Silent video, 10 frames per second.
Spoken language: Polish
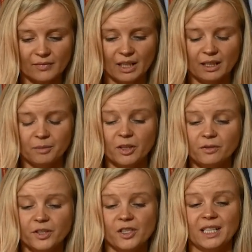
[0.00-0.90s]
E,
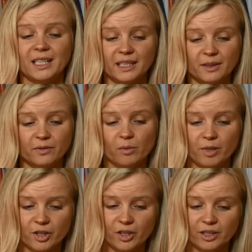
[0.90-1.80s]
mianowicie, jakie
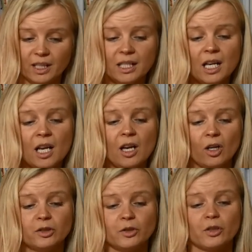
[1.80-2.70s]
wyobrażenia?
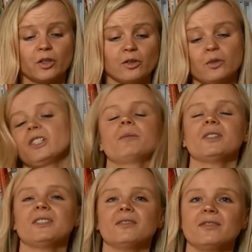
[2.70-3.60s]
Otóż
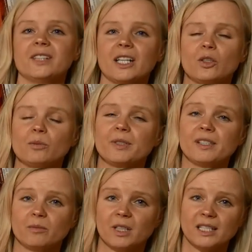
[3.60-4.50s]
rozróżniamy dwie grupy
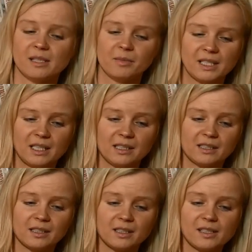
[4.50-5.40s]
symulacji
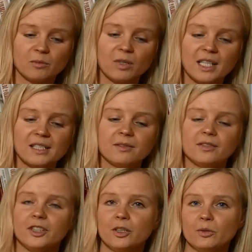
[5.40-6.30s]
mentalnych: symulacje
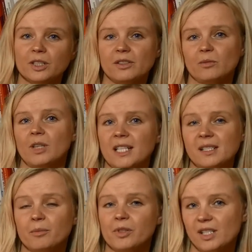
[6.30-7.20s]
wyniku i
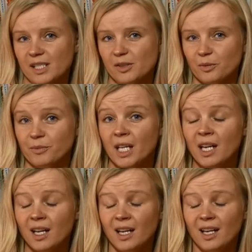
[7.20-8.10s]
symulacje procesu.
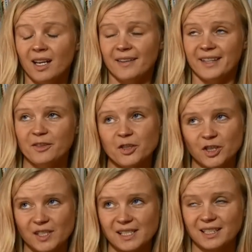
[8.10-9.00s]
Te
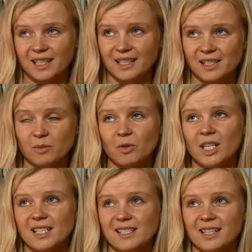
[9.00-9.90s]
wszystkie
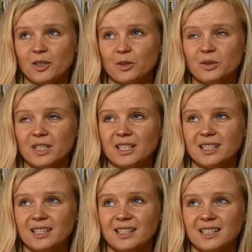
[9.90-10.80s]
symulacje, o
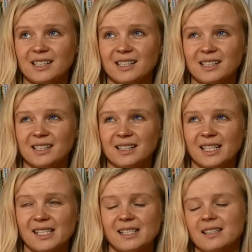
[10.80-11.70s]
których e,
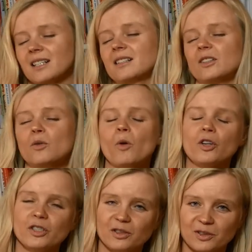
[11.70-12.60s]
jest tak
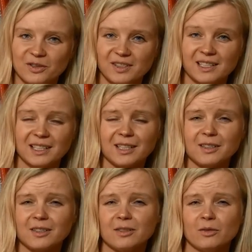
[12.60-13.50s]
głośno z
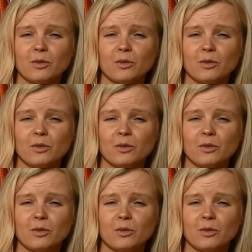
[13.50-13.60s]
takich